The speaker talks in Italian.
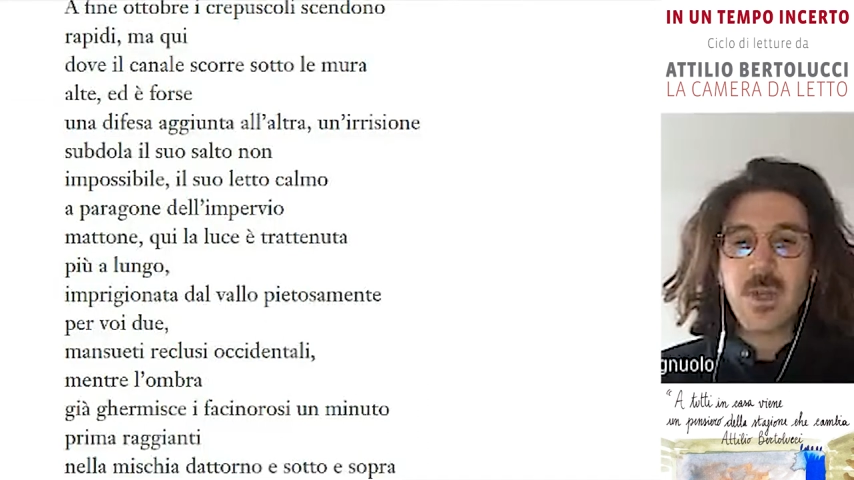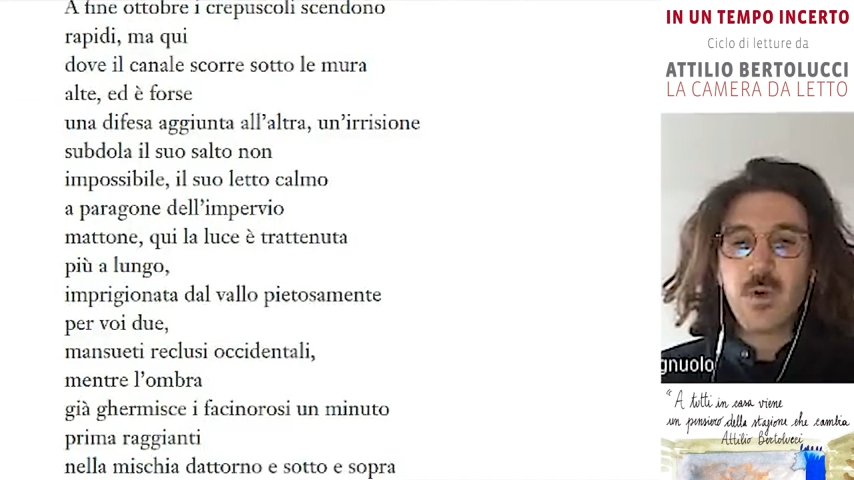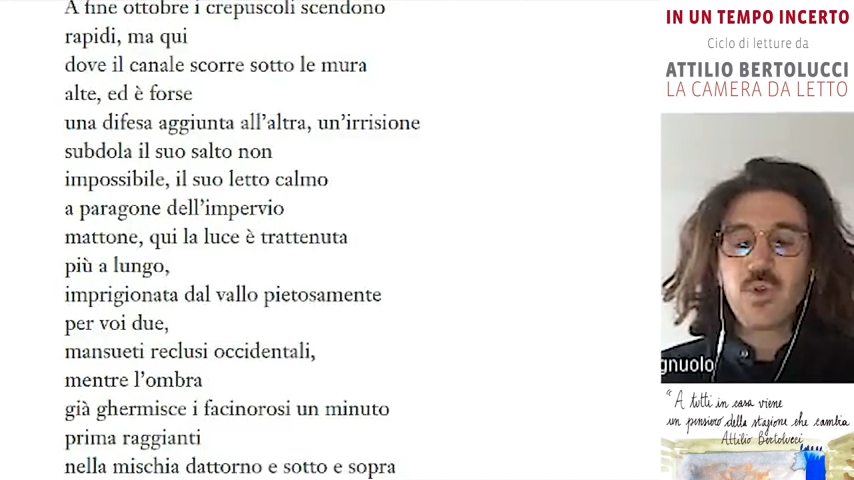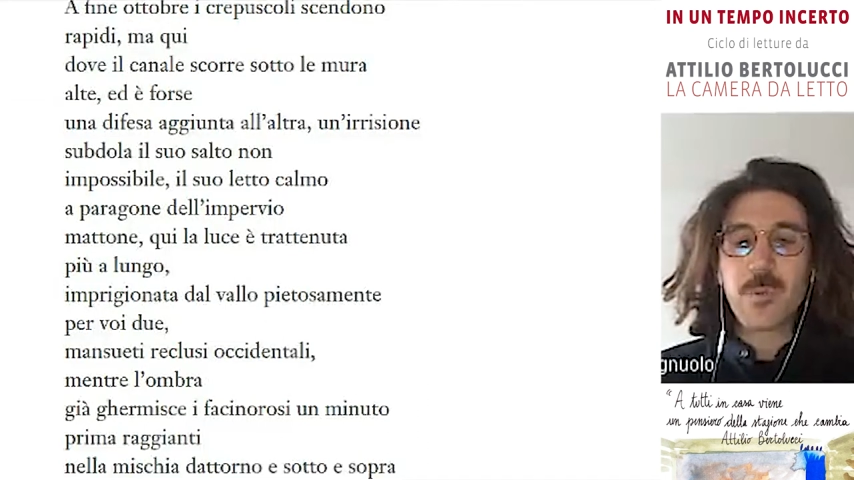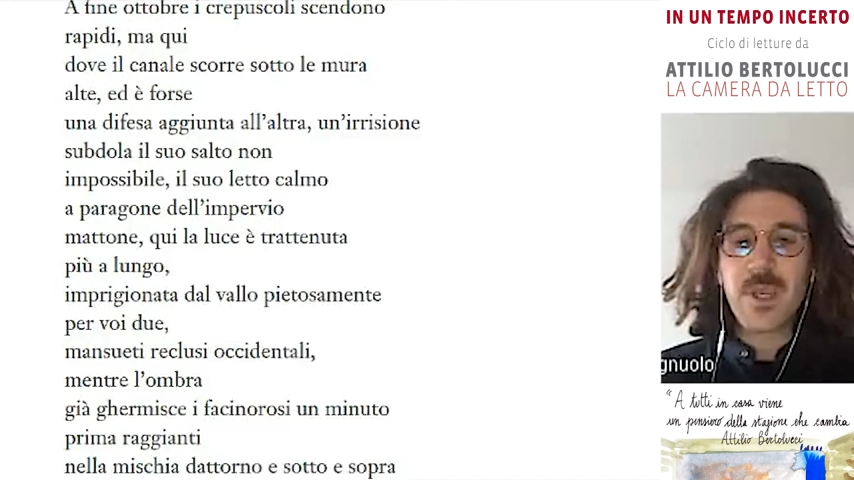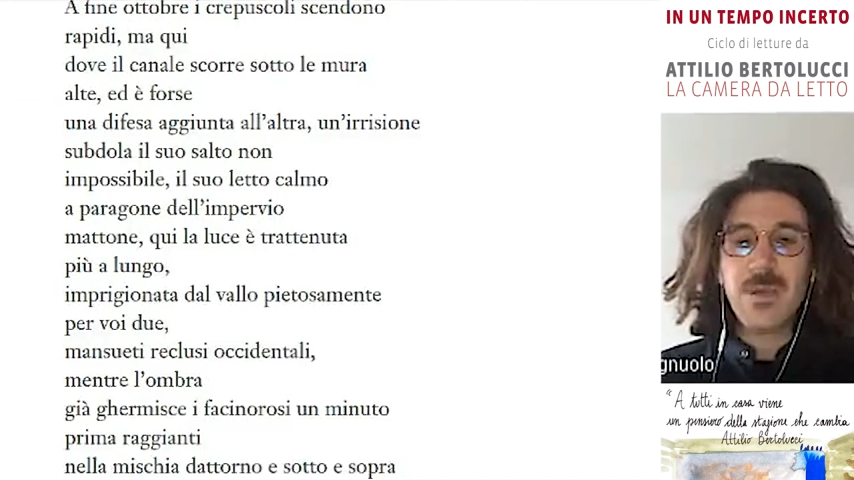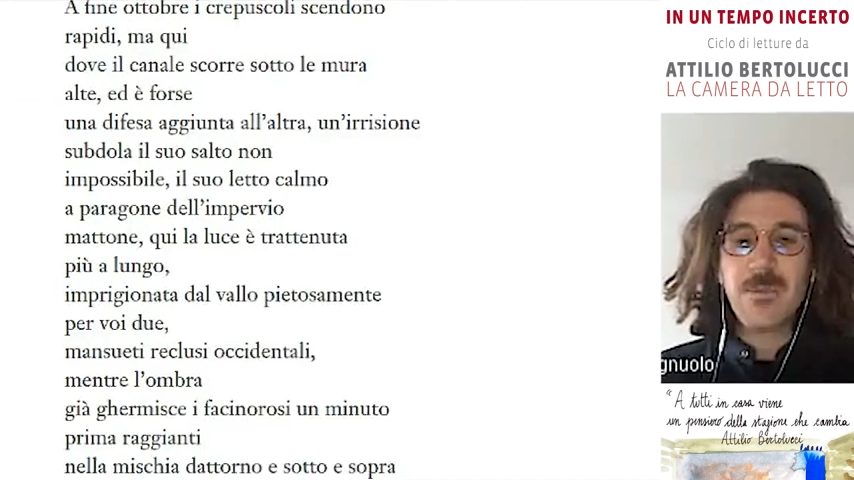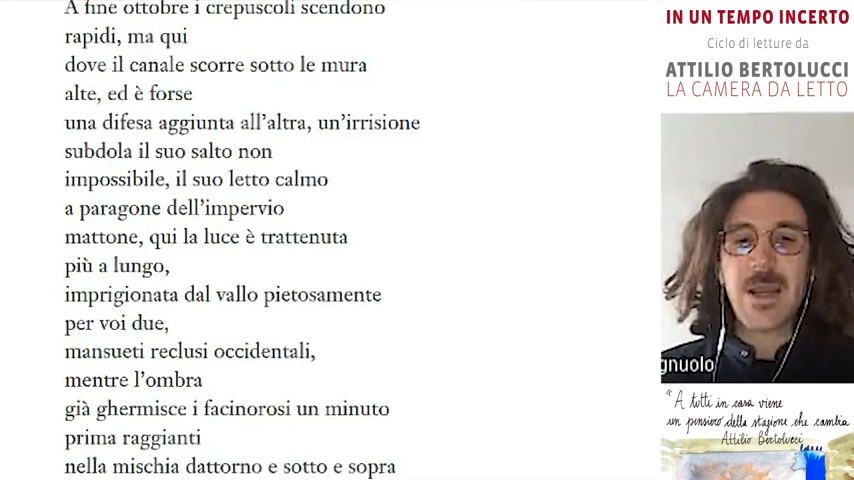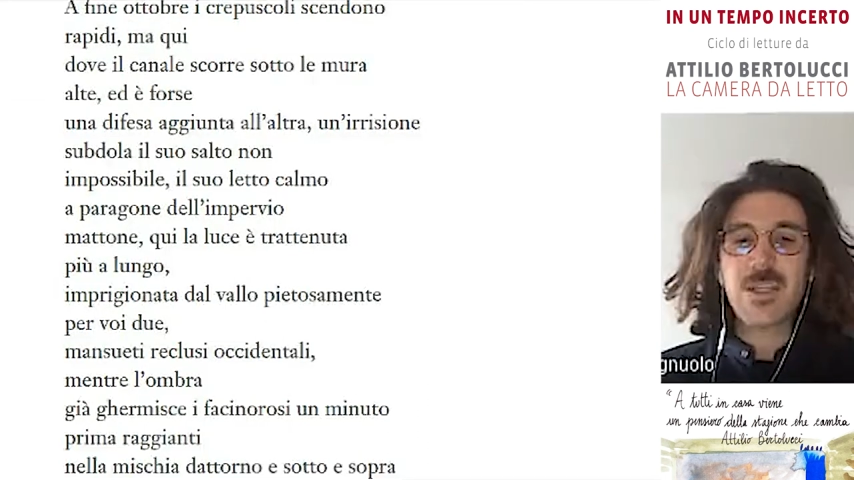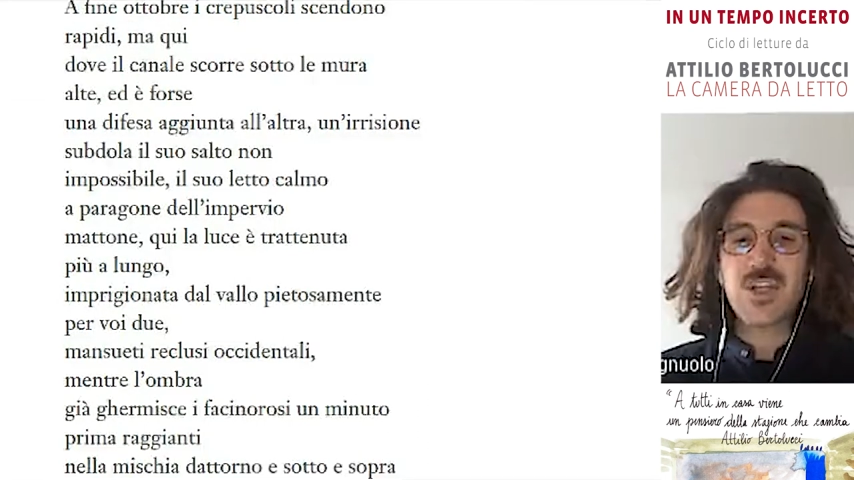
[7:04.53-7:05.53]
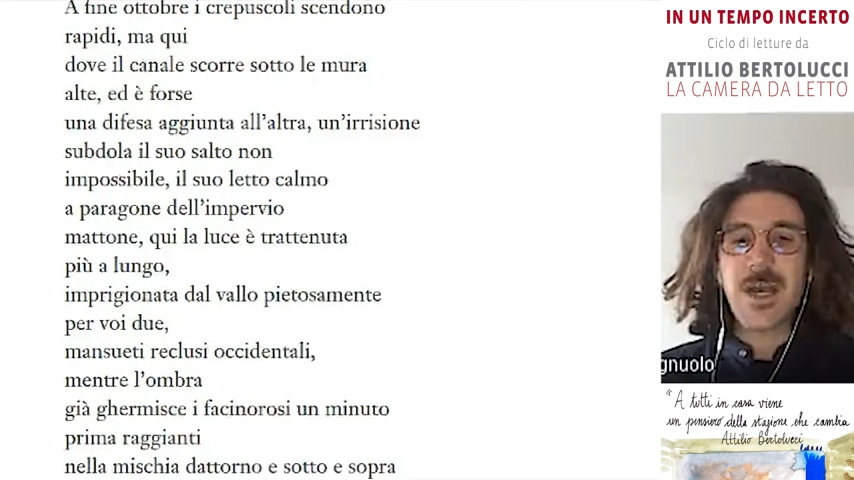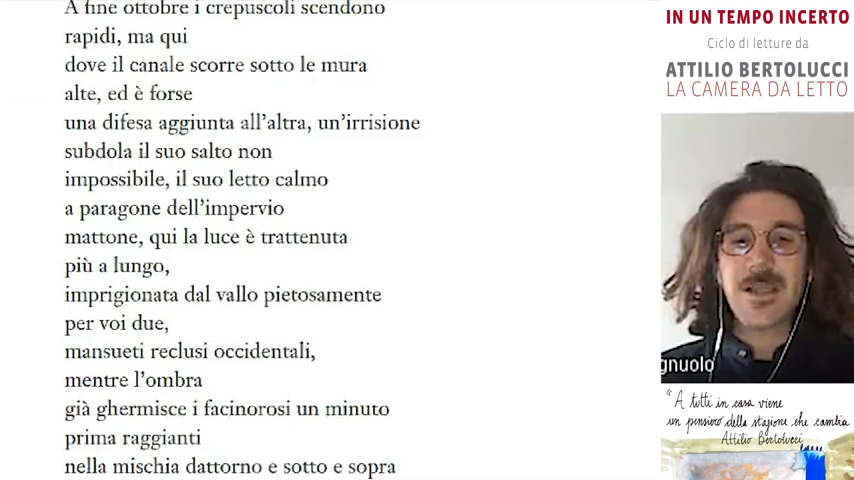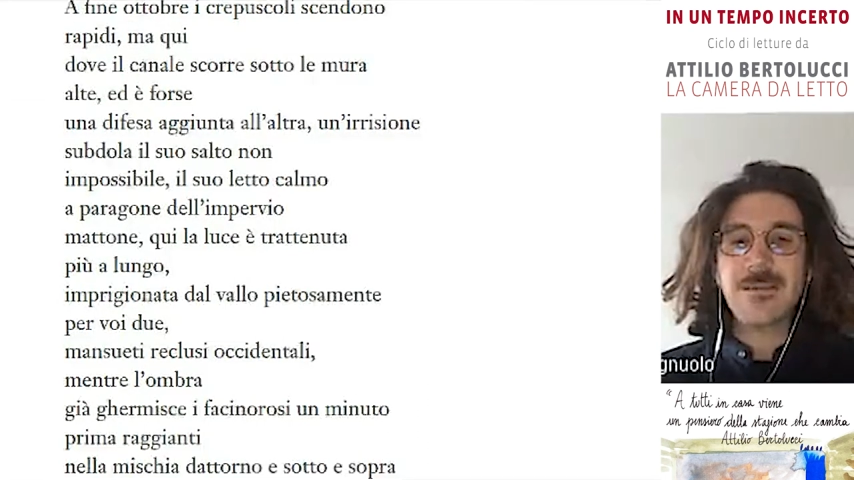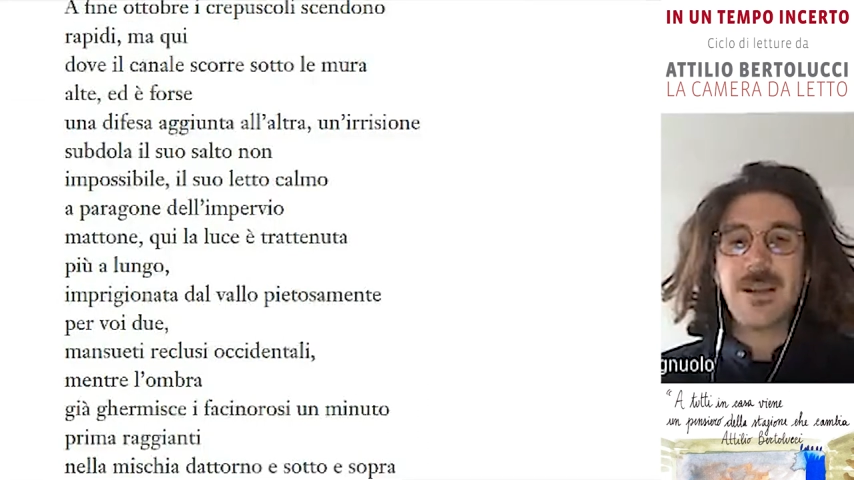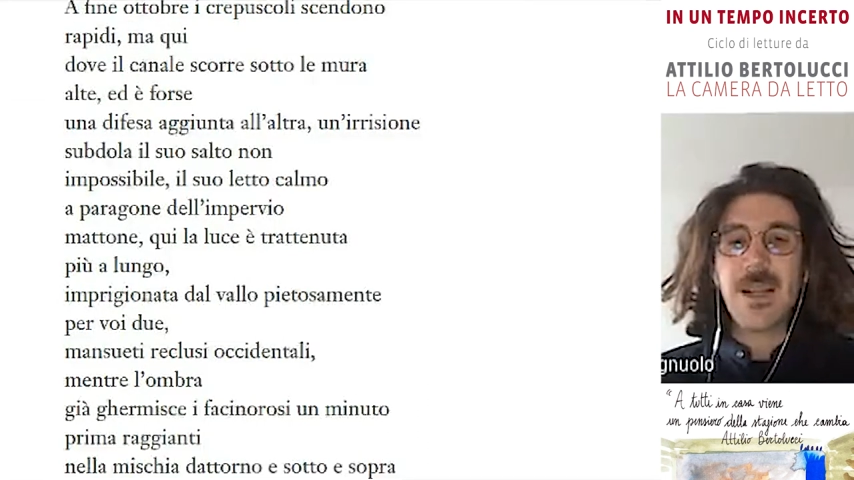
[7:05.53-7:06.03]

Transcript: minuto prima raggianti